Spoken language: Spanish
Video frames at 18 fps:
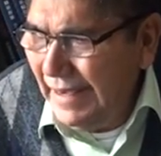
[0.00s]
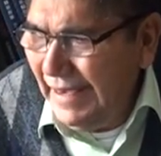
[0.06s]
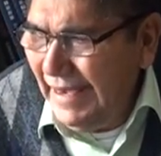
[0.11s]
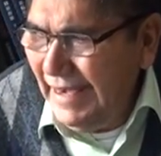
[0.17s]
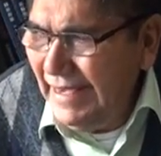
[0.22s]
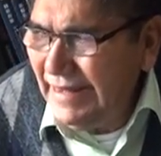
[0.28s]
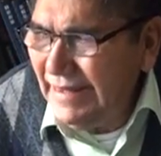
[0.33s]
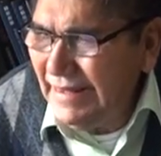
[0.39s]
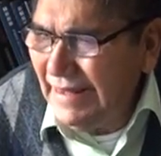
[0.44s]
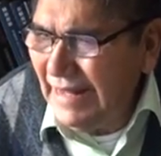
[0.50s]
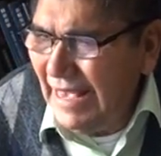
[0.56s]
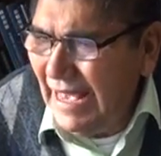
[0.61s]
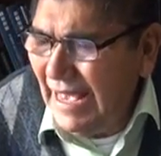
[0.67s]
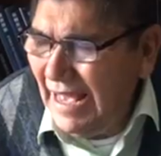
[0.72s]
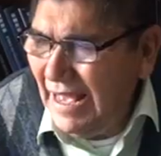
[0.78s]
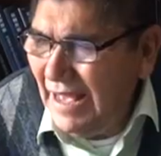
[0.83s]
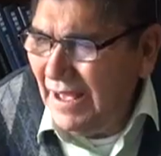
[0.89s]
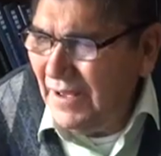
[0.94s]

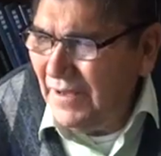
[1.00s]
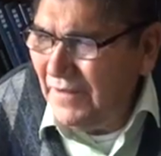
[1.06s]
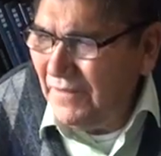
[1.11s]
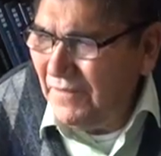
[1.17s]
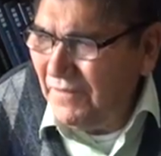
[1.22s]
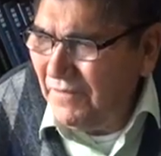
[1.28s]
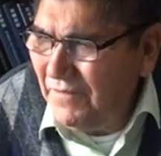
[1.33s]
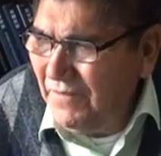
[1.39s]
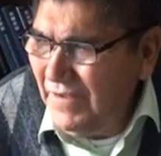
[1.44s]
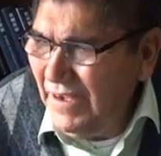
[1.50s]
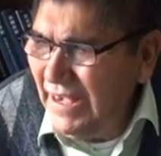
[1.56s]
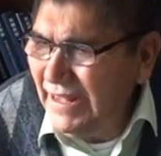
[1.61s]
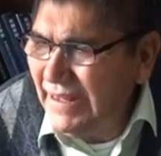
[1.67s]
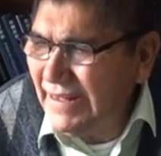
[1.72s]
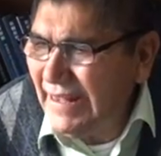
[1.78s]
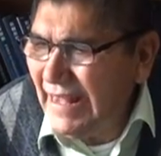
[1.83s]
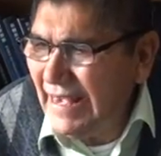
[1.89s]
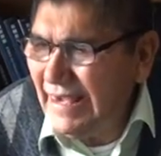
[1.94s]
Esta
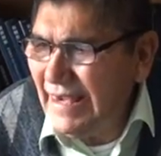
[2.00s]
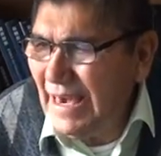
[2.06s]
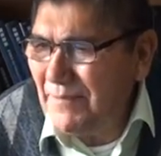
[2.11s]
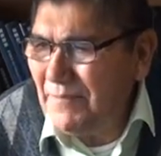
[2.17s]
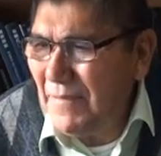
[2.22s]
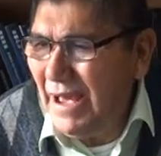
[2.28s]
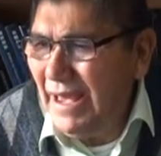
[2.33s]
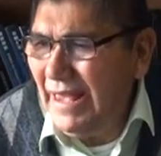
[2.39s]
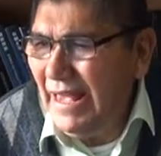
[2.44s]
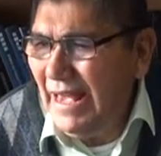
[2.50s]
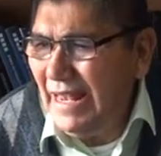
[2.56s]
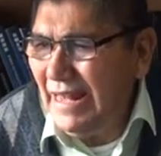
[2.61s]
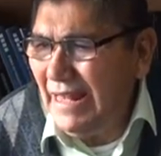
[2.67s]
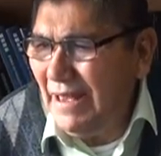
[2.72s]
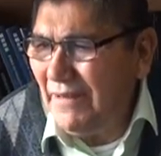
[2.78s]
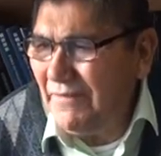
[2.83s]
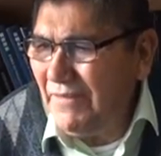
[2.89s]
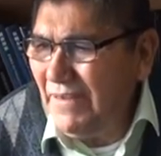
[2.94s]
fiesta llamada
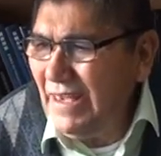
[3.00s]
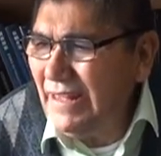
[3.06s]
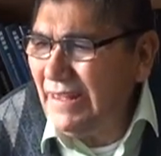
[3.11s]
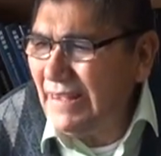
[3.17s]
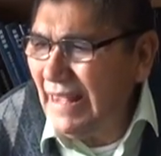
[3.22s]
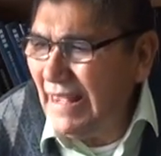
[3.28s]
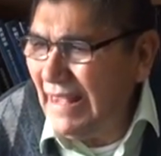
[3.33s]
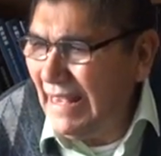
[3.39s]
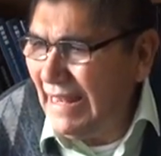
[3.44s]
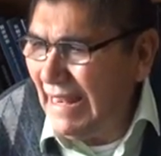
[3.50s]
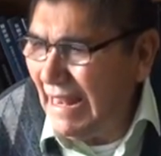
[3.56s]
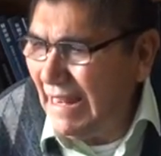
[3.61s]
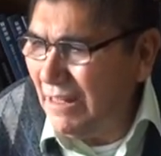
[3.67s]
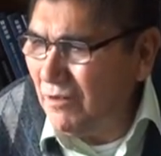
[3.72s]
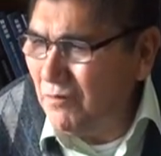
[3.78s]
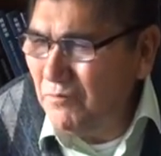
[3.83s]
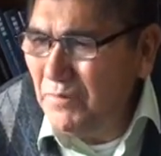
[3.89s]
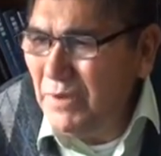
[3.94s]
la fiesta de las
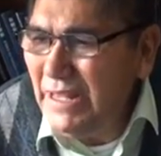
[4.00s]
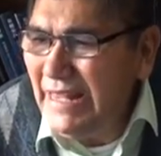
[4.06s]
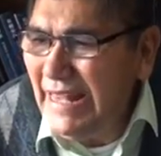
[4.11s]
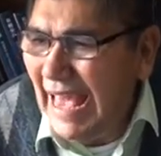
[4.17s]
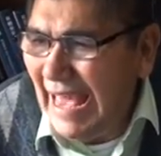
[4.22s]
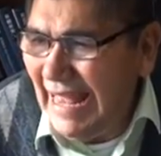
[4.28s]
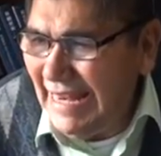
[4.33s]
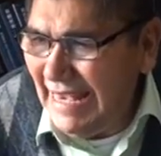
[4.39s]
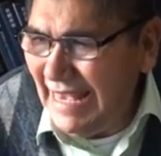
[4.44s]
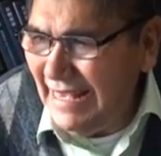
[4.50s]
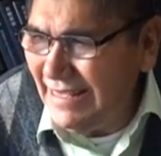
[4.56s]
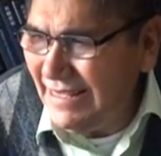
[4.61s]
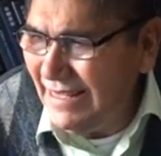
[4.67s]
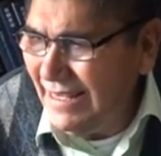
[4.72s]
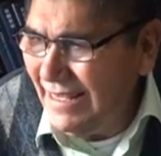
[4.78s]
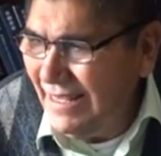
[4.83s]
luminarias